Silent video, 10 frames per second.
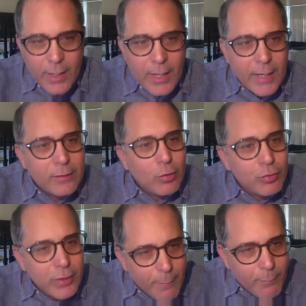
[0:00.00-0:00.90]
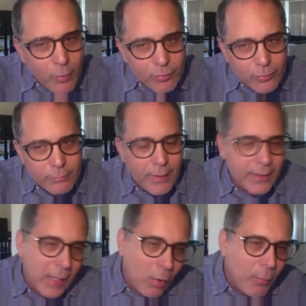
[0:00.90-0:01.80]
En estos tiempos,
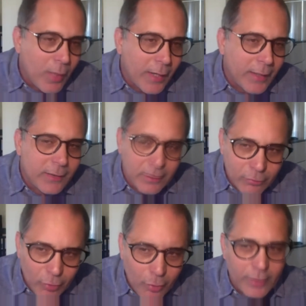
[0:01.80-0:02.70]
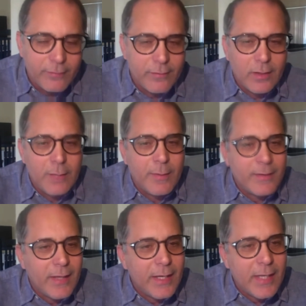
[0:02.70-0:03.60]
marcados por las restricciones y
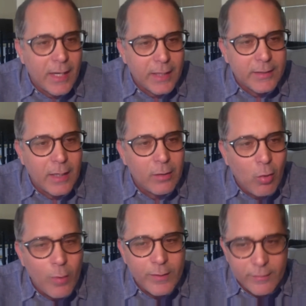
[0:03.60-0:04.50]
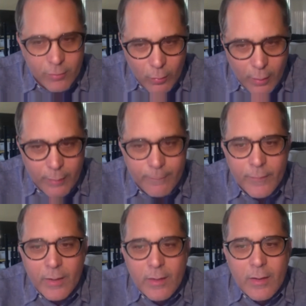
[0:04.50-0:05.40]
pesares que arrastra el COVID-19,
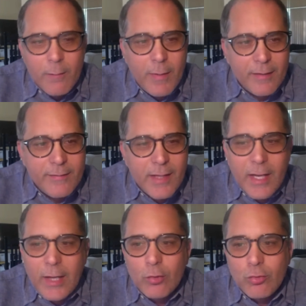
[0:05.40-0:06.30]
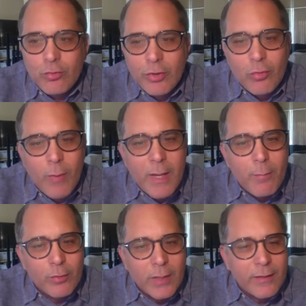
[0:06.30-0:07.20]
pareciera que los sucesos más
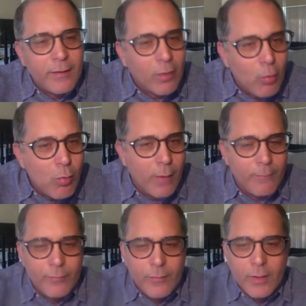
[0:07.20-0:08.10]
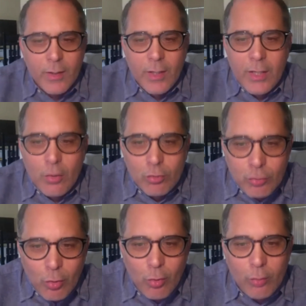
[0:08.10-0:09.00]
importantes de Cuba, y no
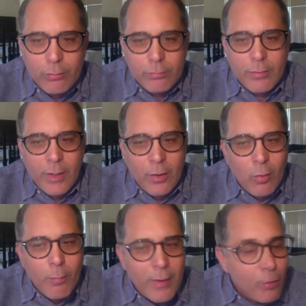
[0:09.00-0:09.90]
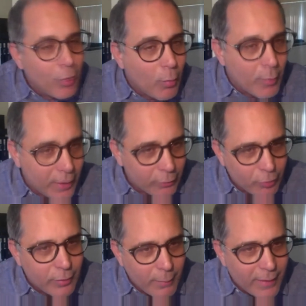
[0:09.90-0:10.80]
solo en los medios de
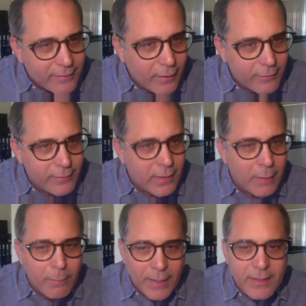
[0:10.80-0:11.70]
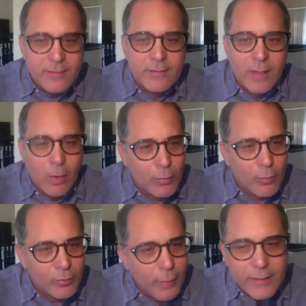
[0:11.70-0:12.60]
comunicación de masas del país, que como
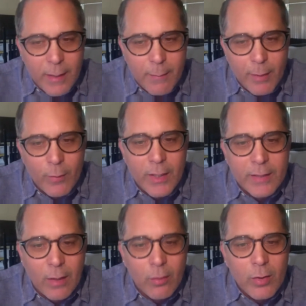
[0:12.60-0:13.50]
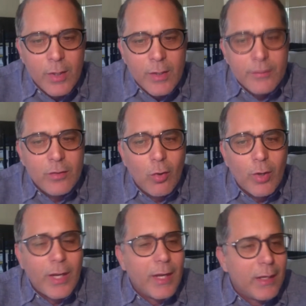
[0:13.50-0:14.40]
saben están en manos del Estado, sino
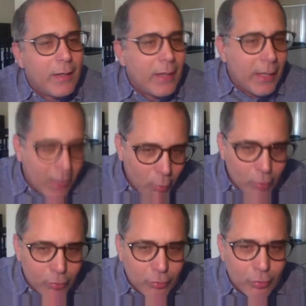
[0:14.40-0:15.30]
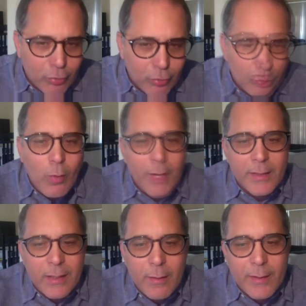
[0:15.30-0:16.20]
que en algunos otros lugares,
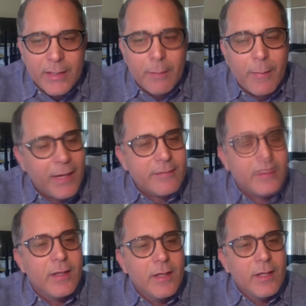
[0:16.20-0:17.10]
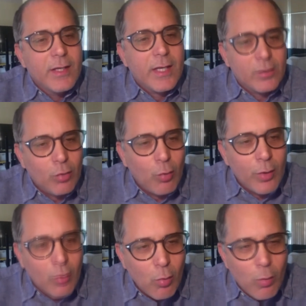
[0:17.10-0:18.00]
lamentablemente, parece que todo
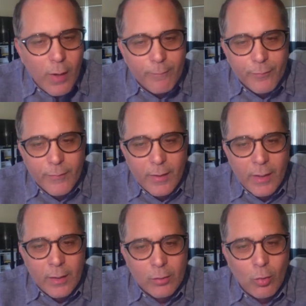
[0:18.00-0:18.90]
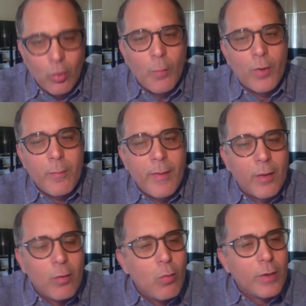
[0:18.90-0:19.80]
en Cuba eh, todos los problemas
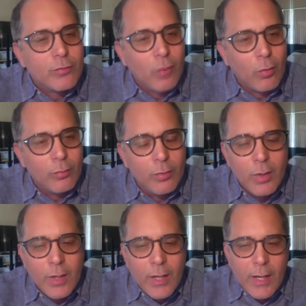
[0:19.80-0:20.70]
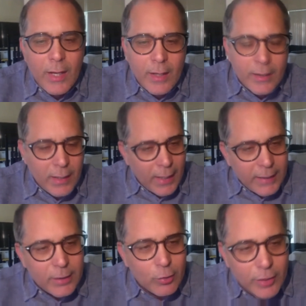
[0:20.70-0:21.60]
de Cuba son eh, en que la
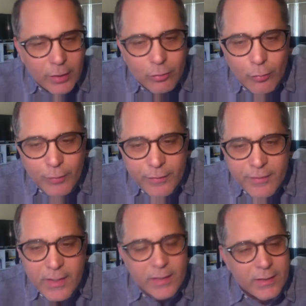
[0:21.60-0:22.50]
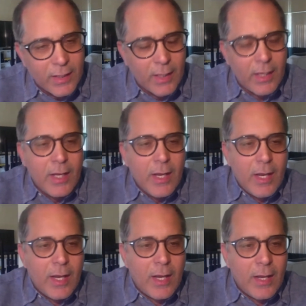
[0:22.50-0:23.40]
gente no tiene suficiente
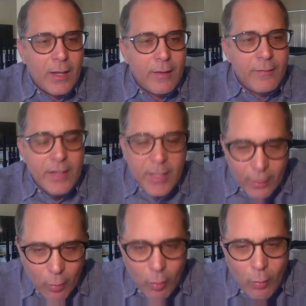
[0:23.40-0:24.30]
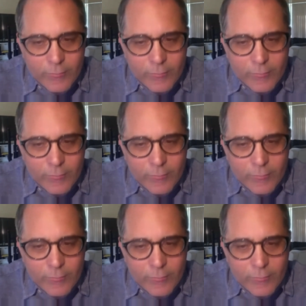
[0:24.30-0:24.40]
eh, dinero o